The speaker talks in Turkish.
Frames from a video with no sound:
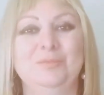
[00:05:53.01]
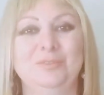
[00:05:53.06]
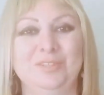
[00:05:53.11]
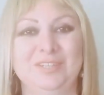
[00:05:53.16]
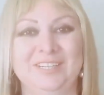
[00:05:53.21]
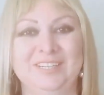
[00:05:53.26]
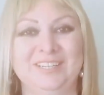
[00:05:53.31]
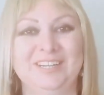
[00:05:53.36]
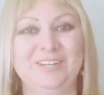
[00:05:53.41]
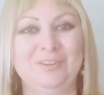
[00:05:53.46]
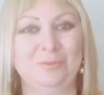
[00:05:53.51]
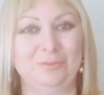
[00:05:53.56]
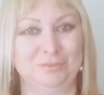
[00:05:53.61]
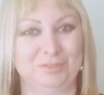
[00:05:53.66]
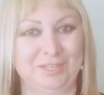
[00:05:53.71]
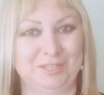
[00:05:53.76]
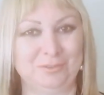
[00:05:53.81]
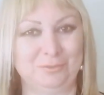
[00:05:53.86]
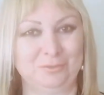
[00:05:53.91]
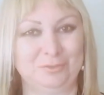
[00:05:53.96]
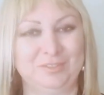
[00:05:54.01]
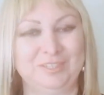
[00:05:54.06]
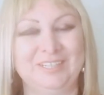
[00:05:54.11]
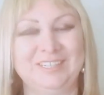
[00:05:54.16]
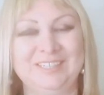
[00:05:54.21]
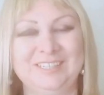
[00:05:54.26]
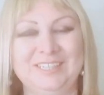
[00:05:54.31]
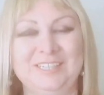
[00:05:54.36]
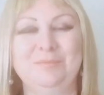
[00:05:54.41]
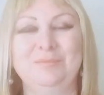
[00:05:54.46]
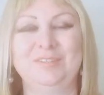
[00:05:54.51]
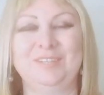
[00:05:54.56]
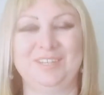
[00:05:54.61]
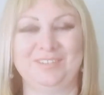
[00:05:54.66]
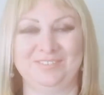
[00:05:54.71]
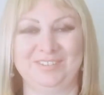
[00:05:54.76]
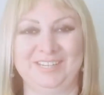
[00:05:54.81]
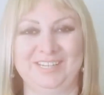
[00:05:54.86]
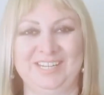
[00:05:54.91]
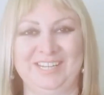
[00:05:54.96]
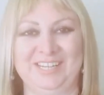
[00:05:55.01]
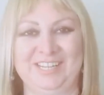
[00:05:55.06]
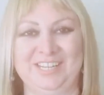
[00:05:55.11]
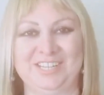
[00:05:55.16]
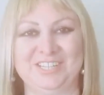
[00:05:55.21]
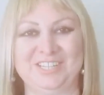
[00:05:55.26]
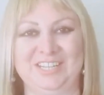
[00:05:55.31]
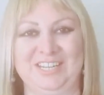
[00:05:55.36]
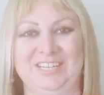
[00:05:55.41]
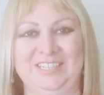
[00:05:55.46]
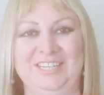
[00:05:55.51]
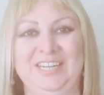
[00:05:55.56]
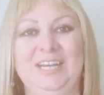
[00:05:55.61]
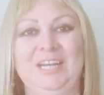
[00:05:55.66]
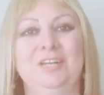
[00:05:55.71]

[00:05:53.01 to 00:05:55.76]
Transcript: Bunlara da özen gösterin derim sevgili yengeçler.